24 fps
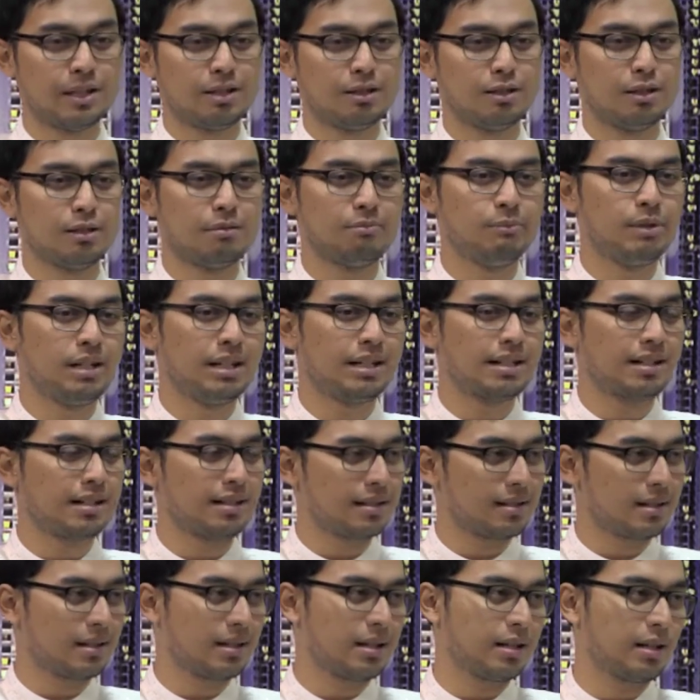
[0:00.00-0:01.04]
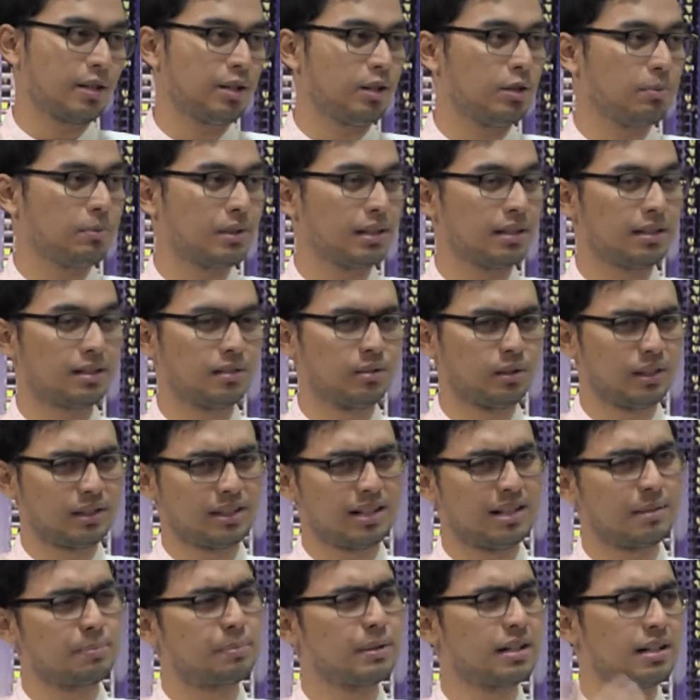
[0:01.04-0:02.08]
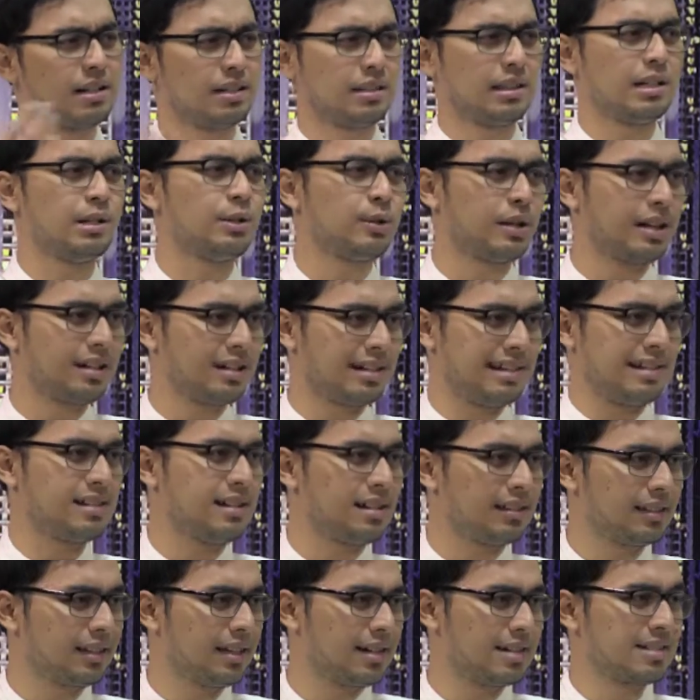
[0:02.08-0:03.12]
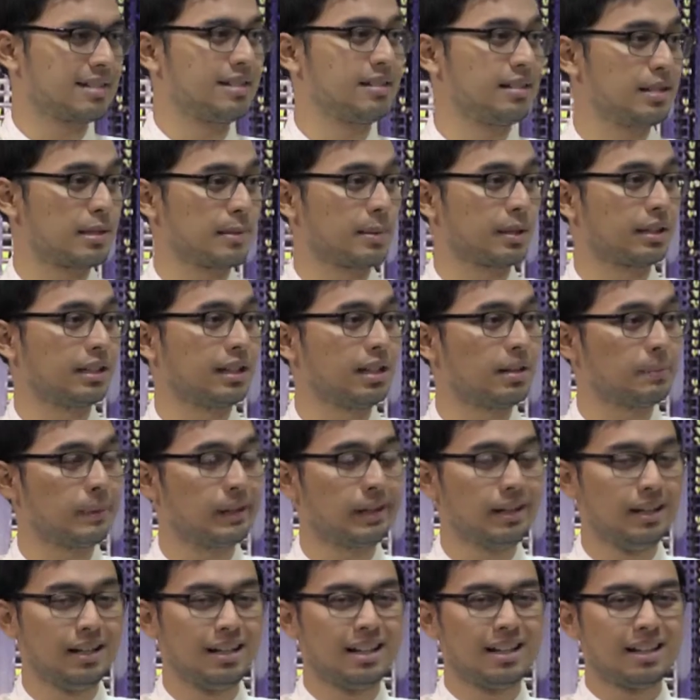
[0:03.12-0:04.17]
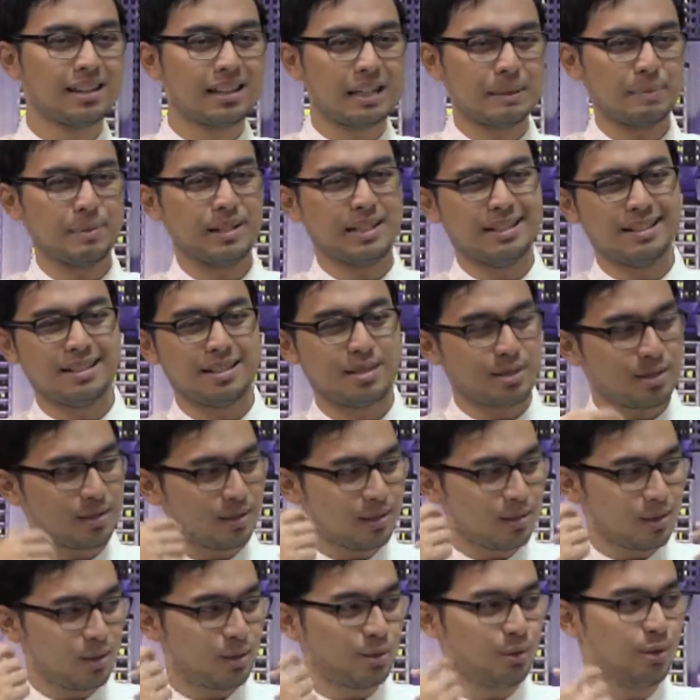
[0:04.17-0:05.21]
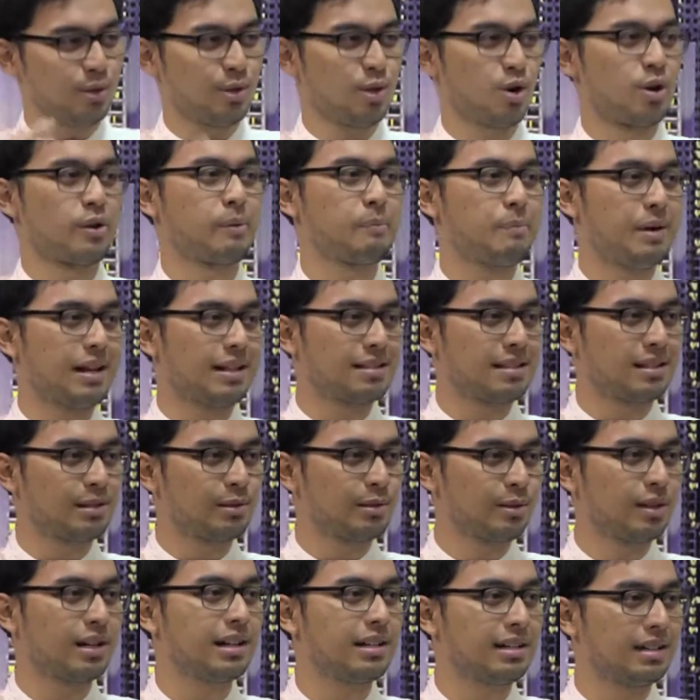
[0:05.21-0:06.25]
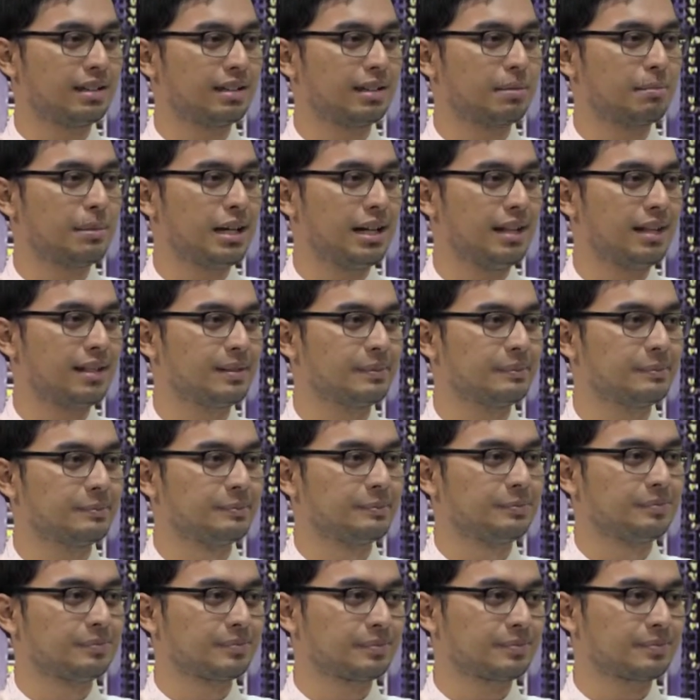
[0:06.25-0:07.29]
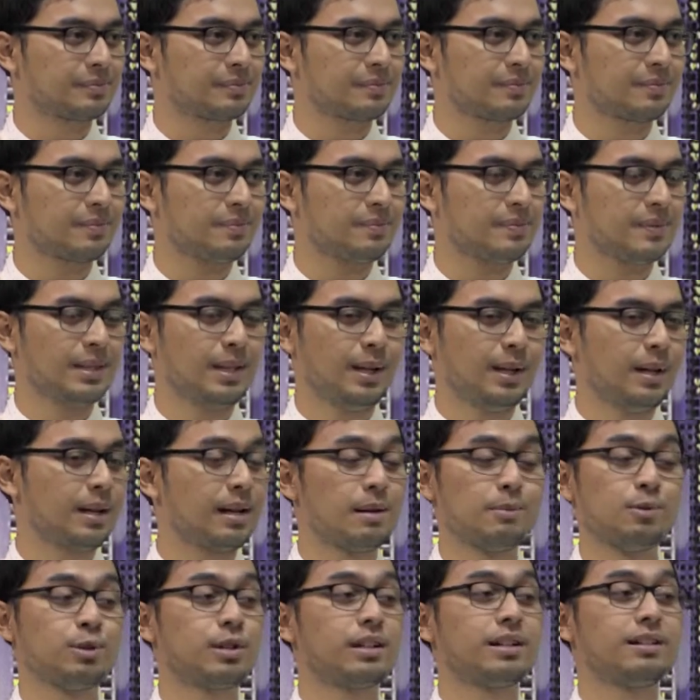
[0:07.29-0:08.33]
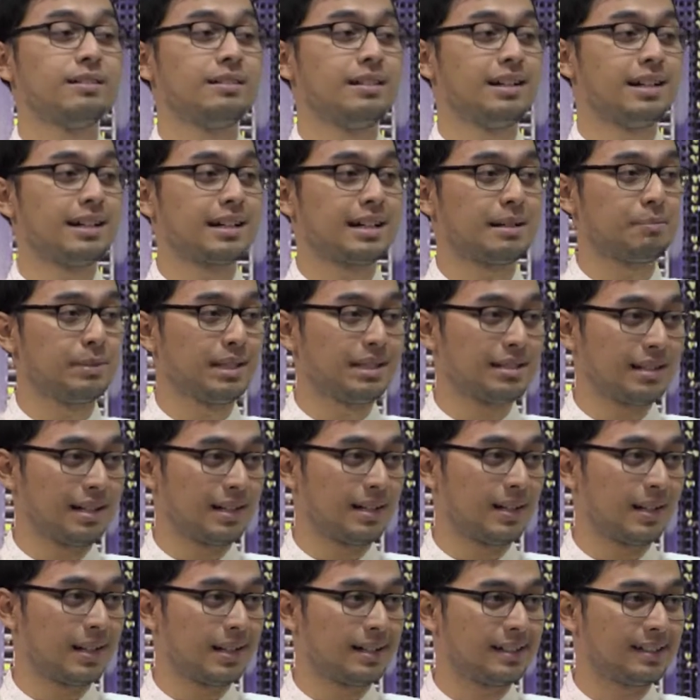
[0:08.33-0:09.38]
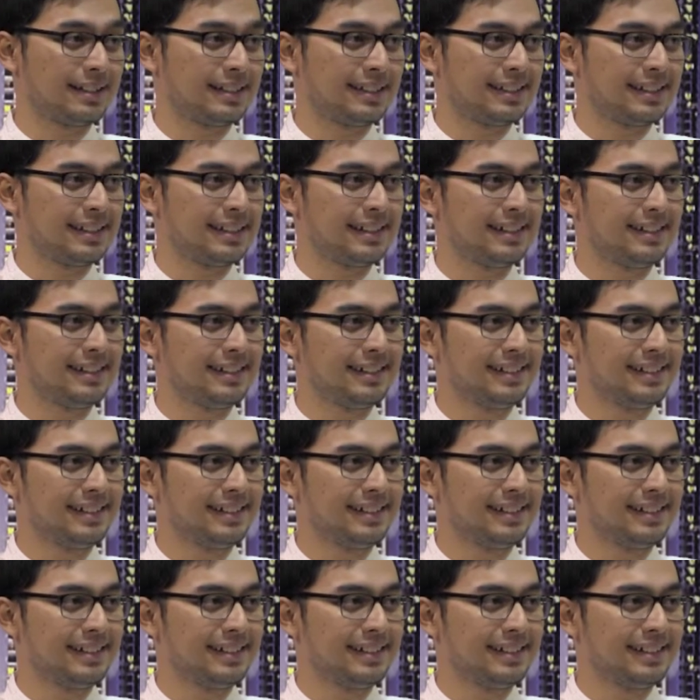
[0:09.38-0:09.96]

apa yang Allah berikan skenario hidup kita itu kita nggak pernah tahu kan resultnya hasilnya seperti yes. apa. Tapi just do your best, lakukan yang terbaik. Nggak mungkin Allah akan mencelakakan kita.